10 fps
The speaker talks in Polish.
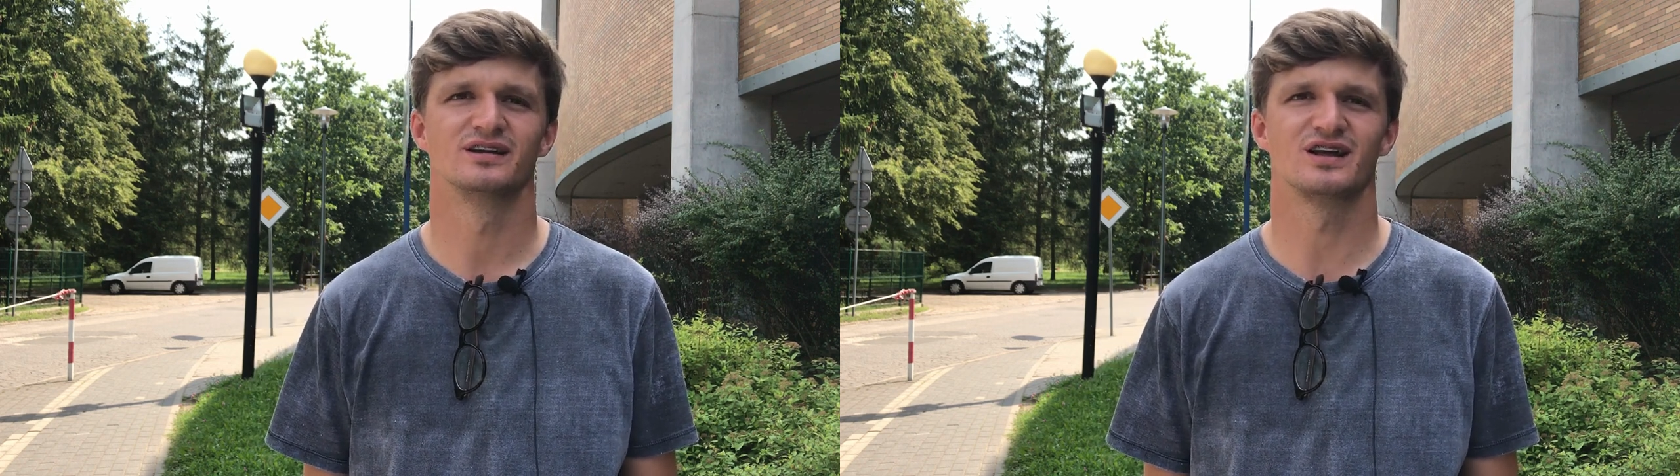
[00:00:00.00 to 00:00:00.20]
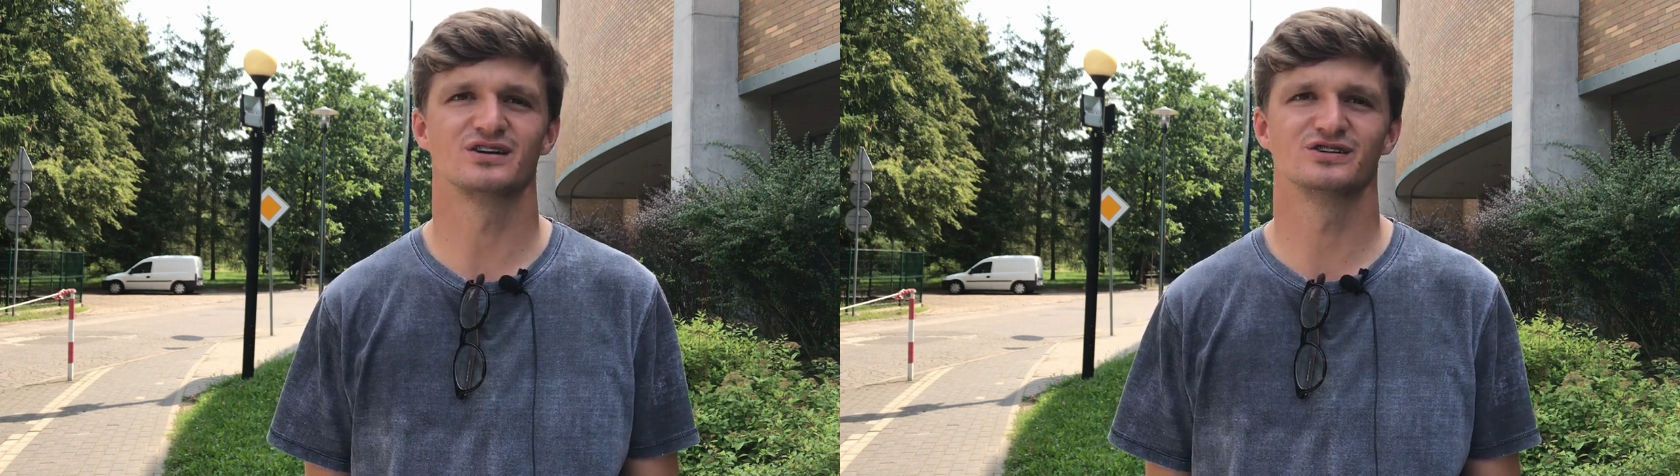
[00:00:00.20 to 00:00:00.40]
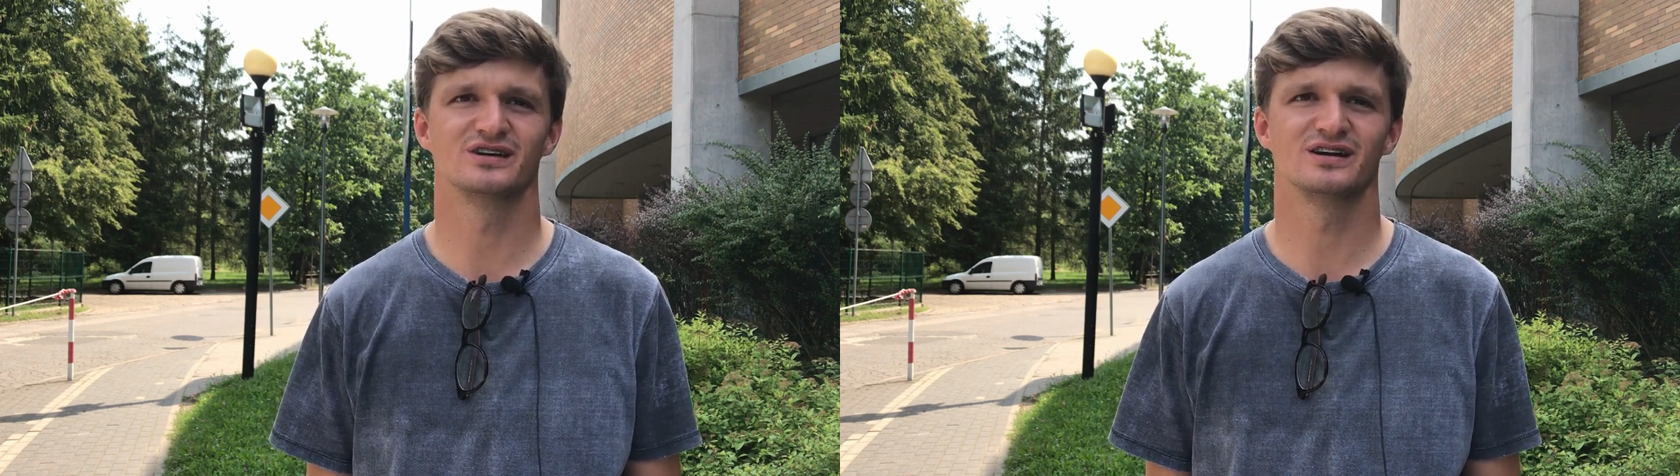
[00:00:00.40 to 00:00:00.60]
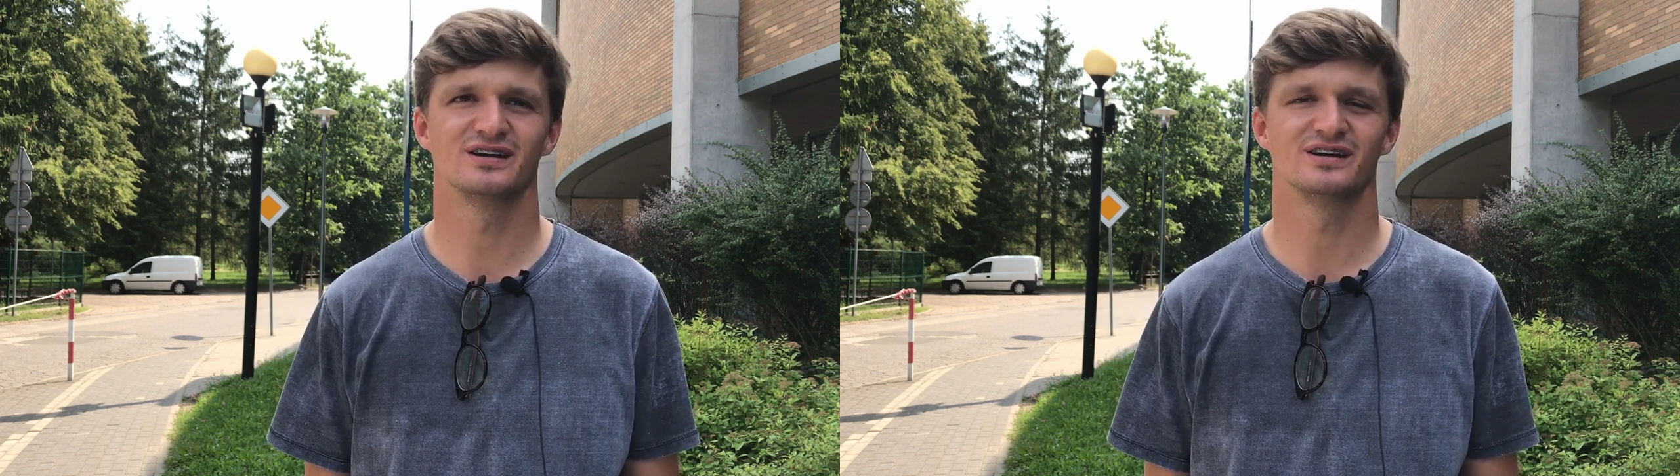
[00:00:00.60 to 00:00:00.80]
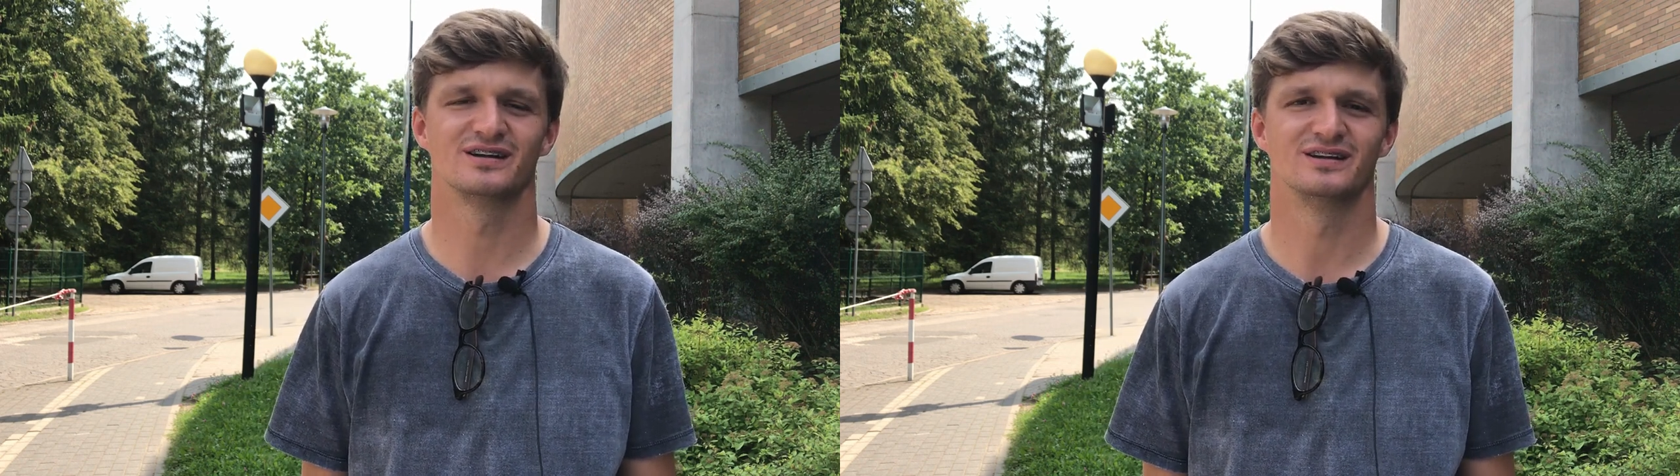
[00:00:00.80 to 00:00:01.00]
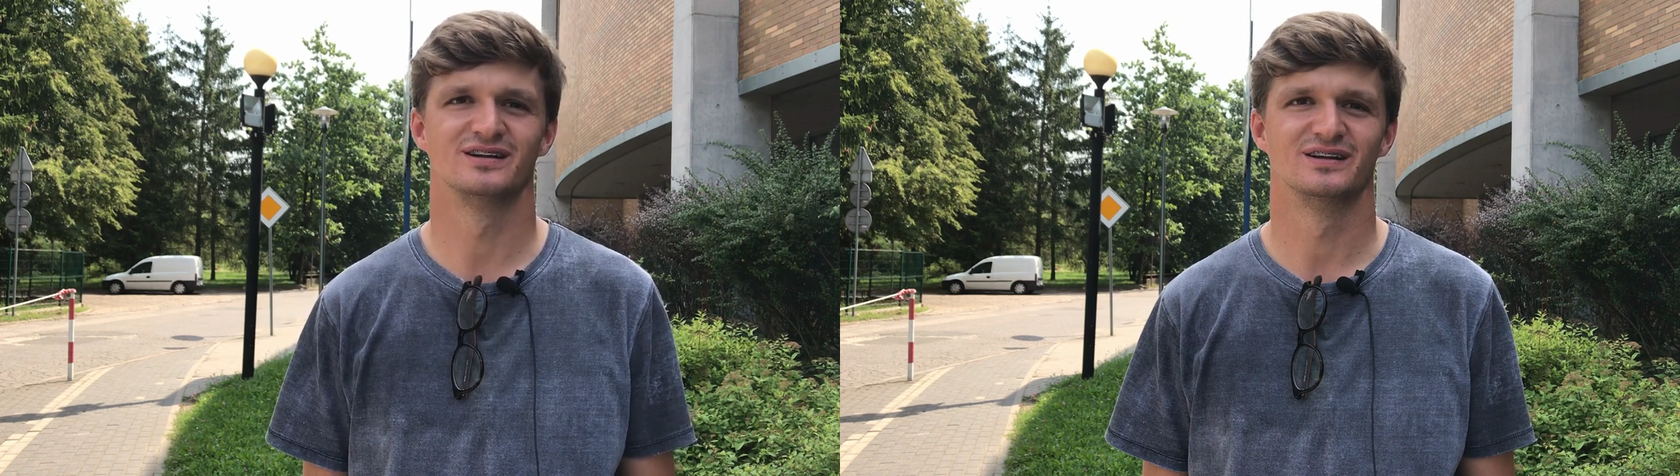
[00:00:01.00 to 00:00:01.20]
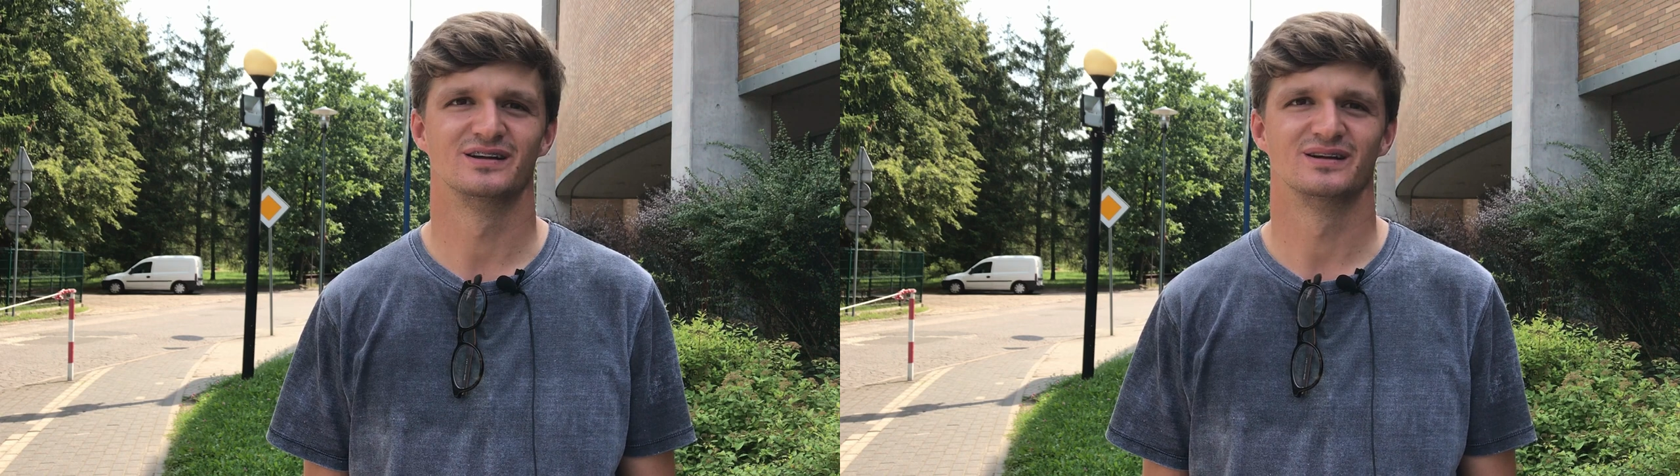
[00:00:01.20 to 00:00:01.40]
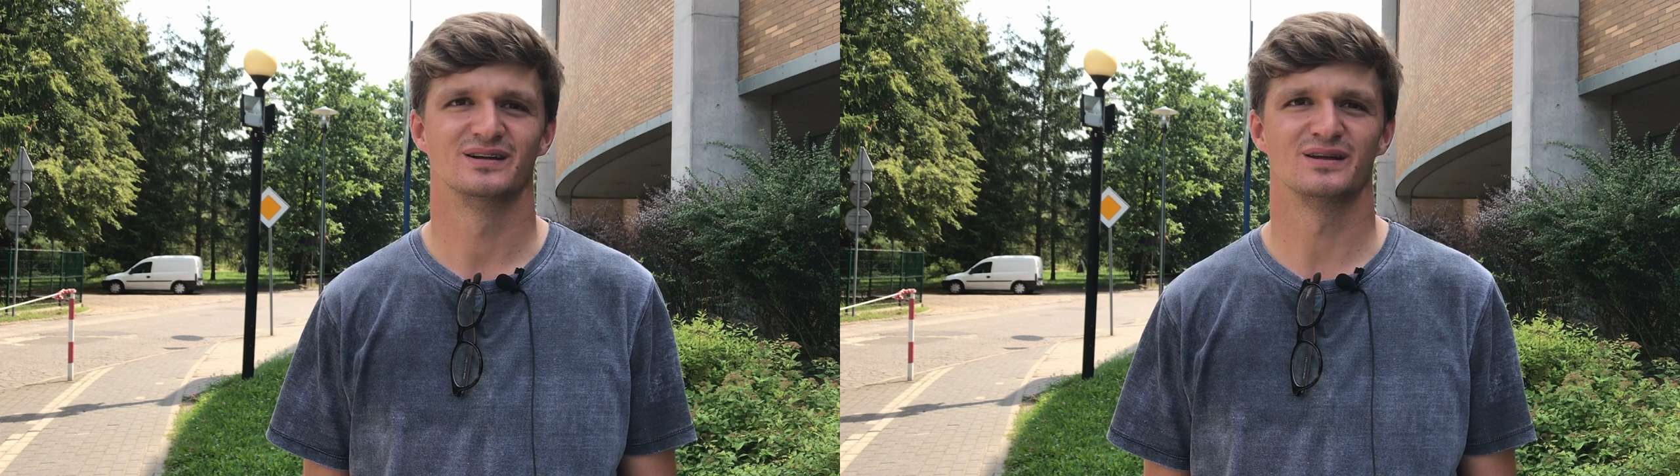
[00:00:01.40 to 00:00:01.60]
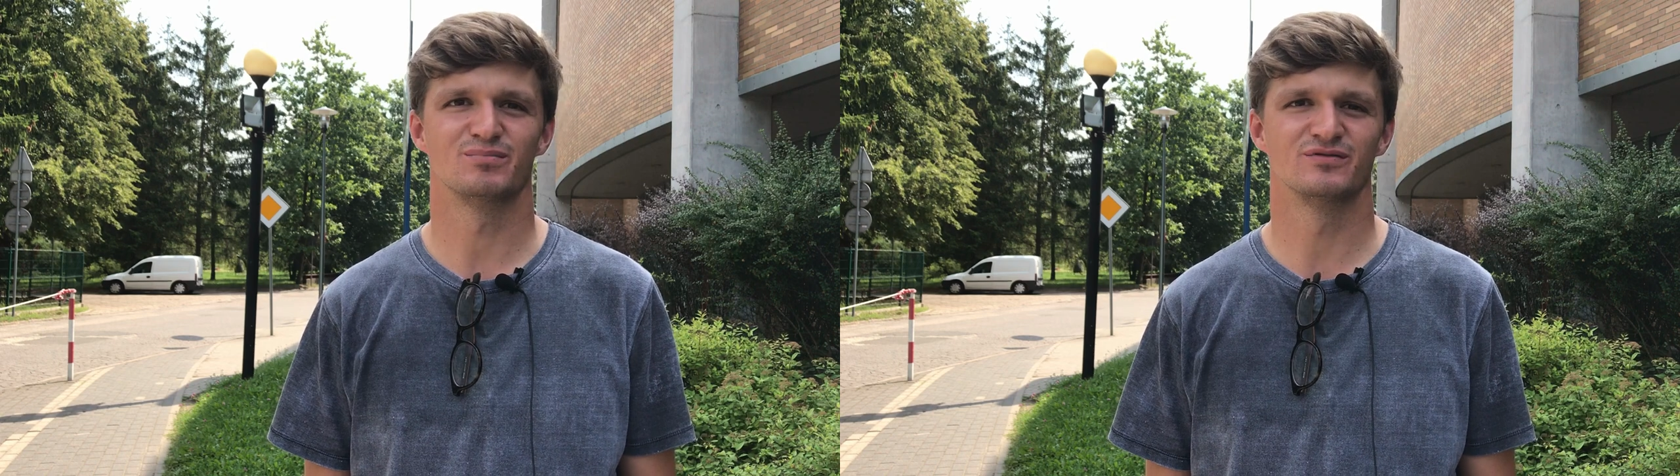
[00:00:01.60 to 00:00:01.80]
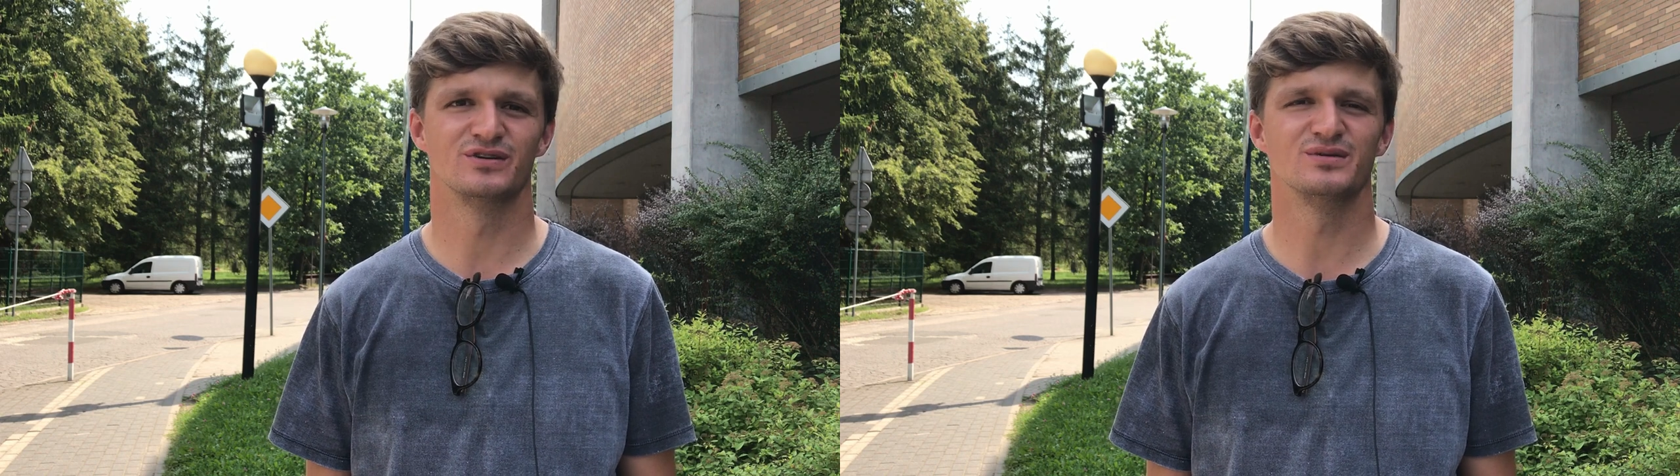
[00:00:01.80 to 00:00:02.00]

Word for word: Także na pewno